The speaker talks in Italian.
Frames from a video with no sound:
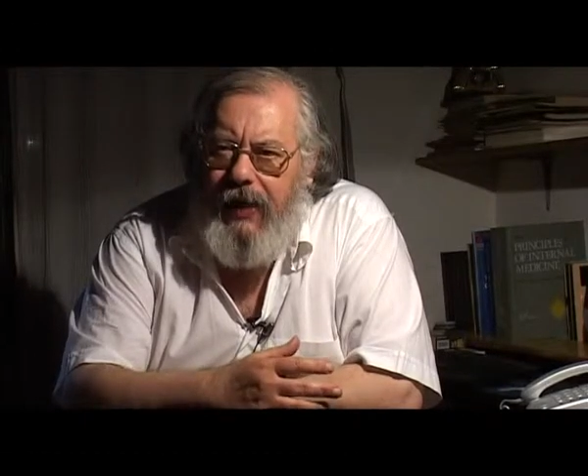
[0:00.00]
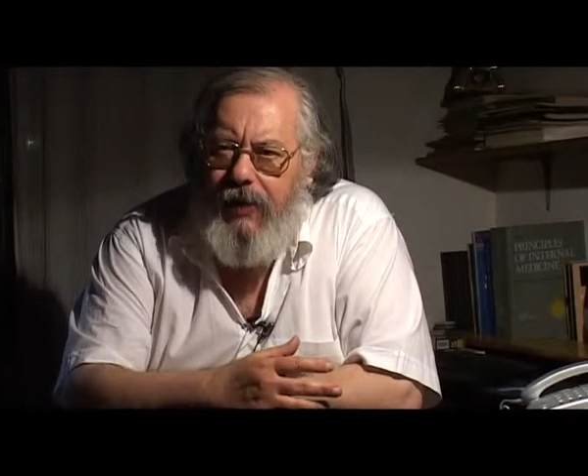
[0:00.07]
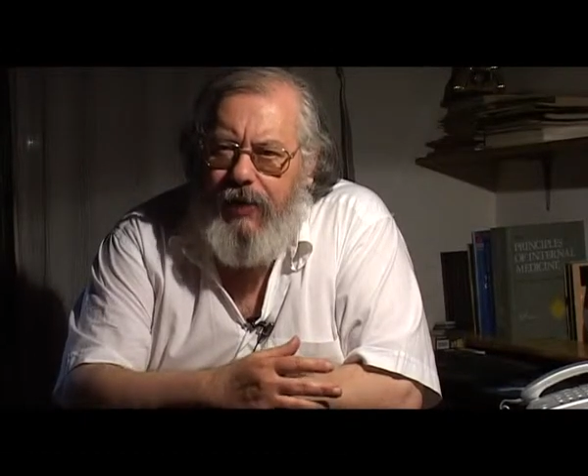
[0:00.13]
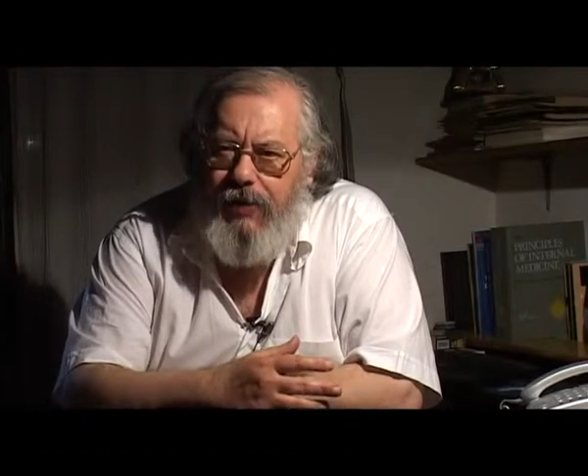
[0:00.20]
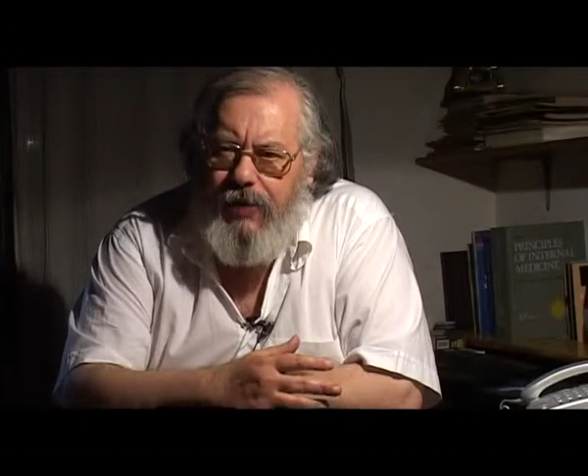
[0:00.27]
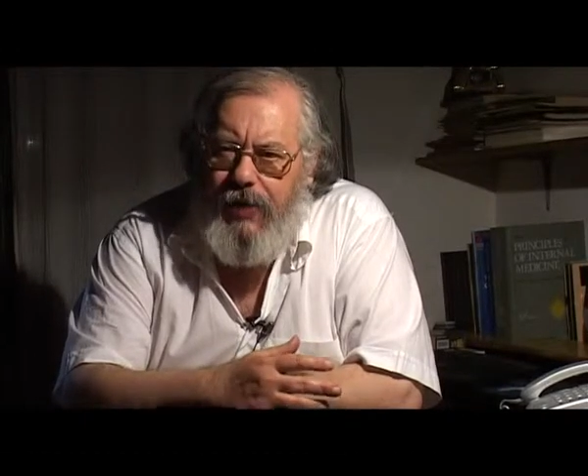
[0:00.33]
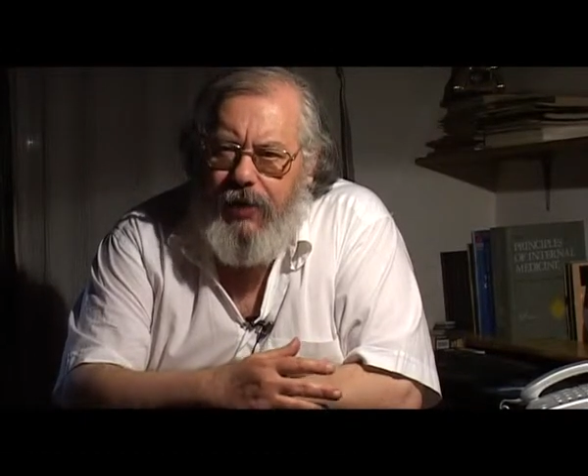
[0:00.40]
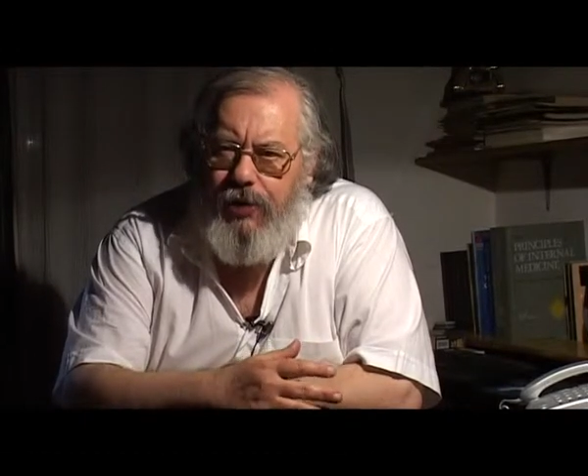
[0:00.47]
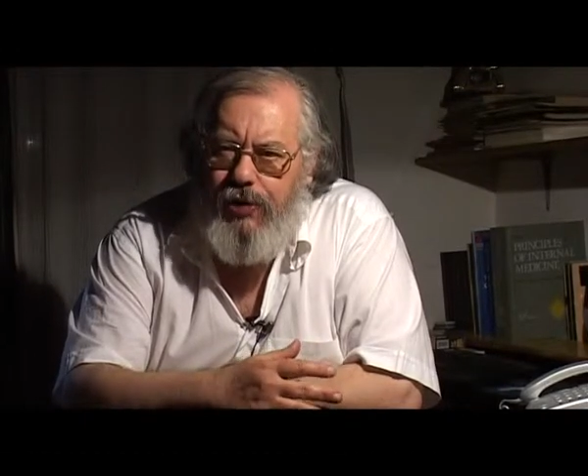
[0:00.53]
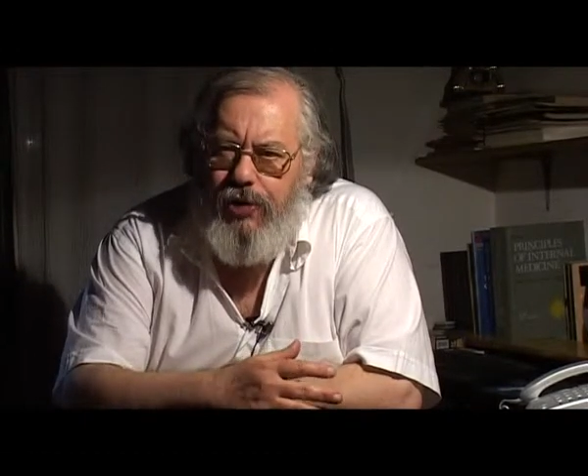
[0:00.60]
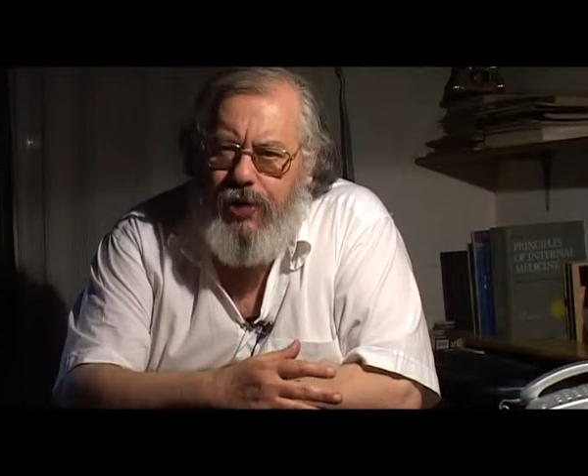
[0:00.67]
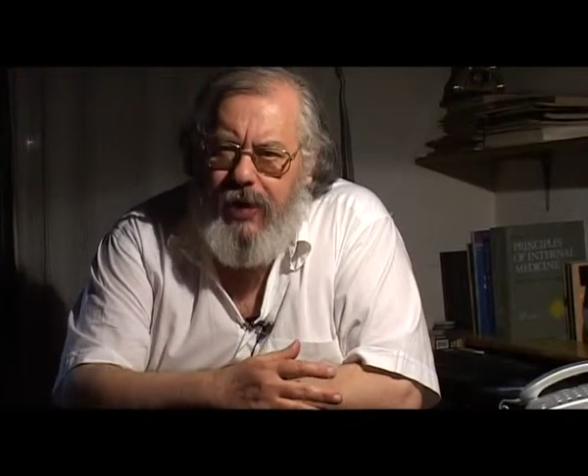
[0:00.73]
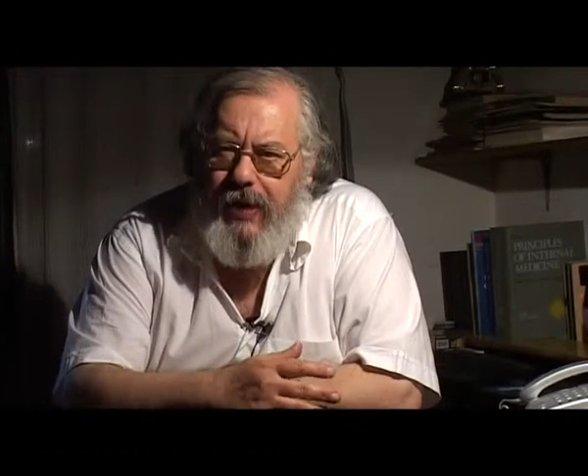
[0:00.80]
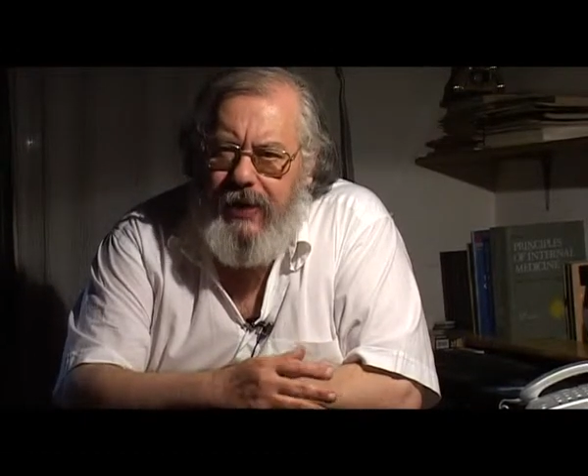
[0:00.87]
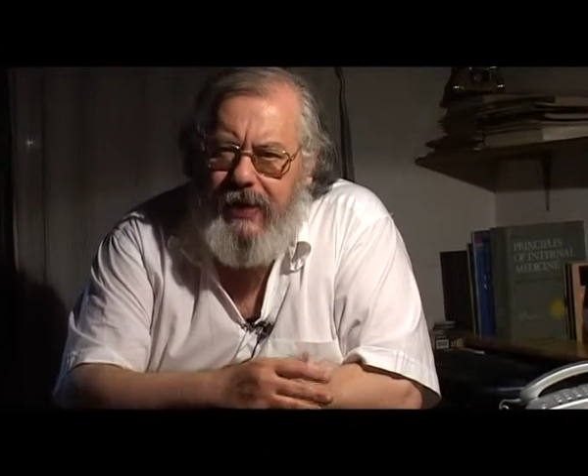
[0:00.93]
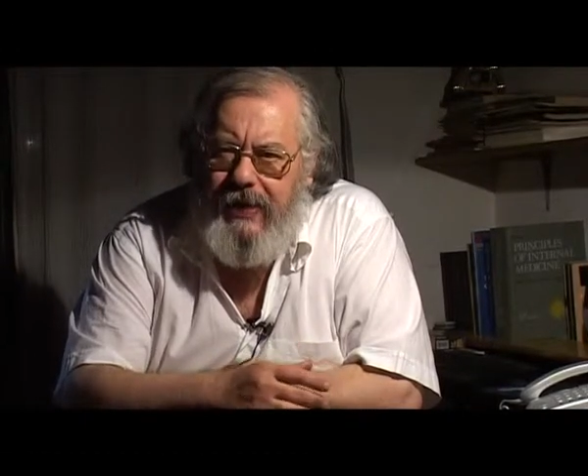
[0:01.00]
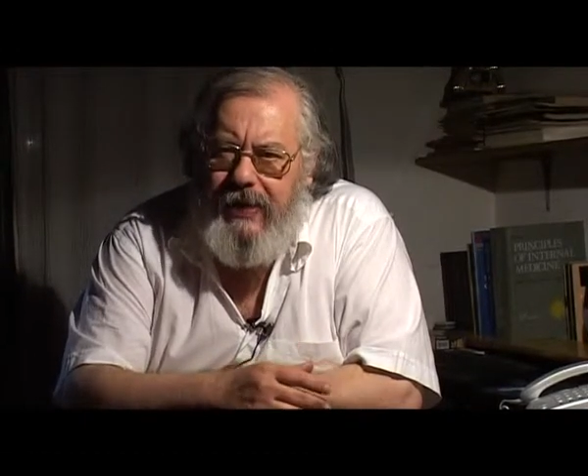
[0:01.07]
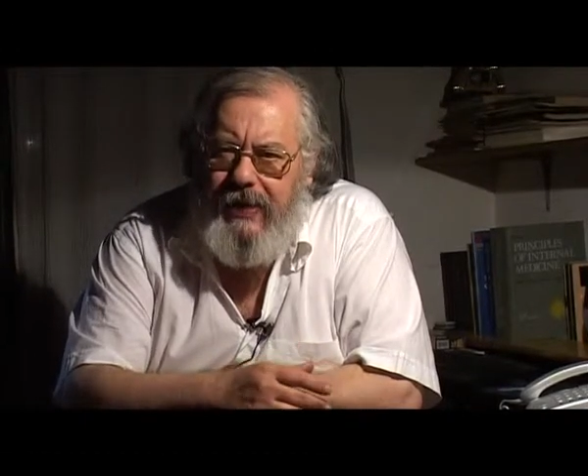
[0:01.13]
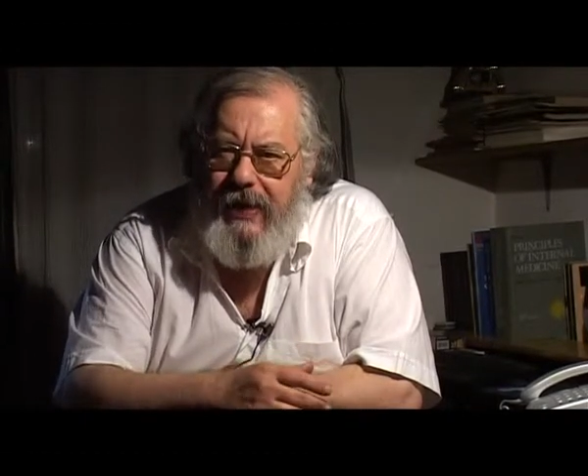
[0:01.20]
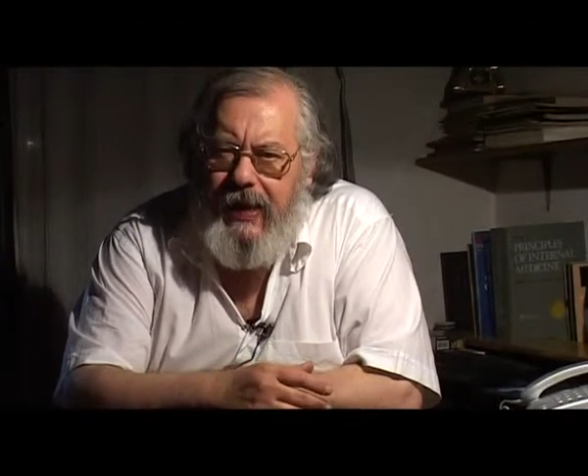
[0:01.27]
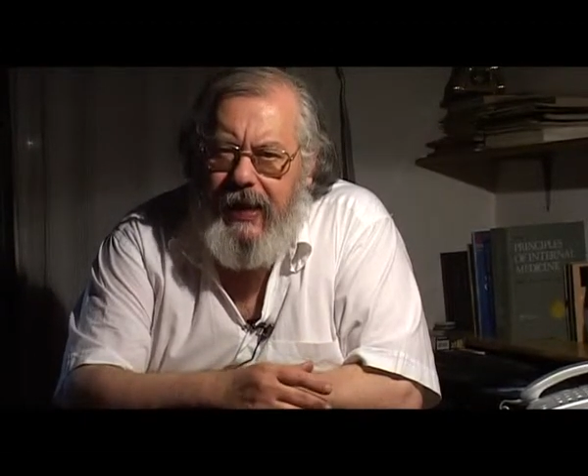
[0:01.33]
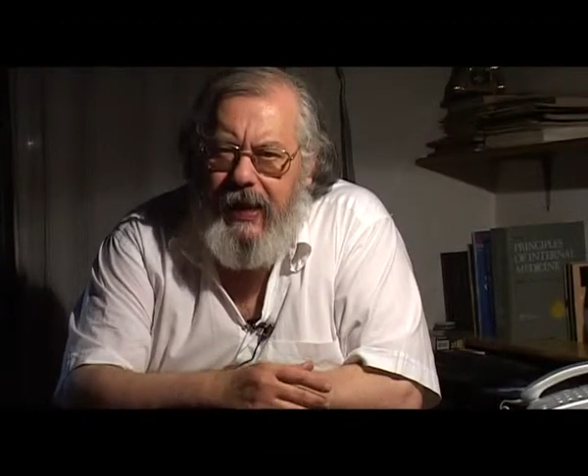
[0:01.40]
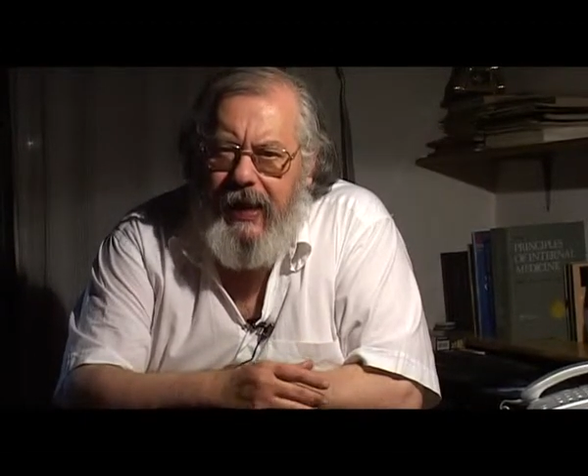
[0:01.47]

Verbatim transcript: nostra coscienza,